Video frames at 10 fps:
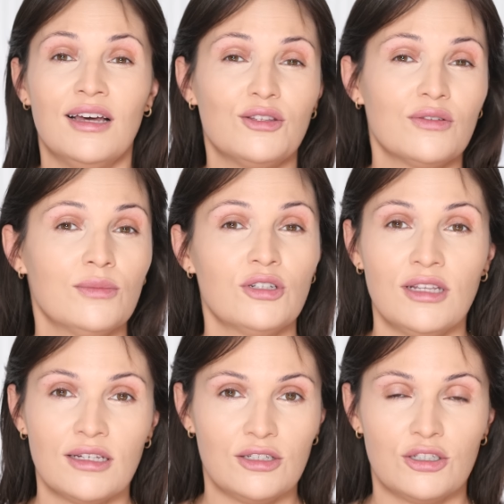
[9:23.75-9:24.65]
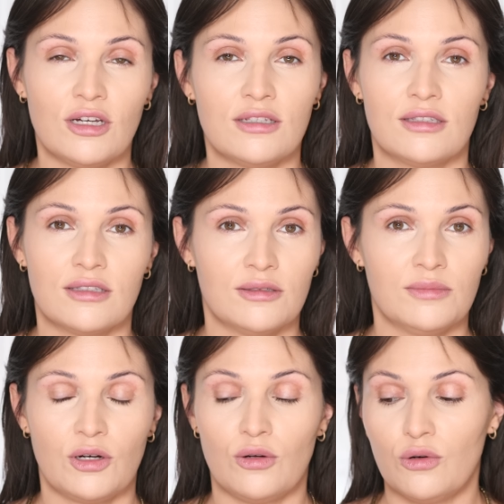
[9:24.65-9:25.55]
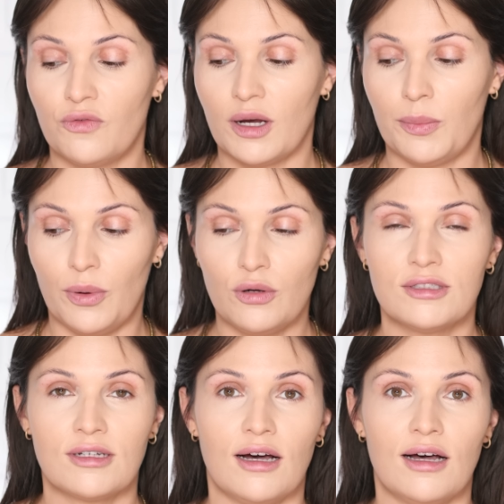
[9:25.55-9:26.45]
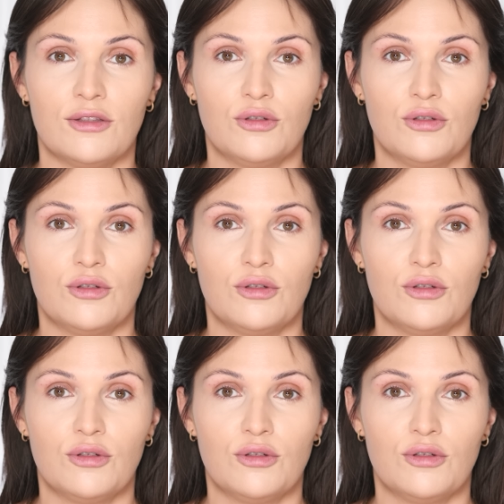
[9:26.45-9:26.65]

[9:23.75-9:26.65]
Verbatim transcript: to wiem, że na jakiś czas kolorówka polska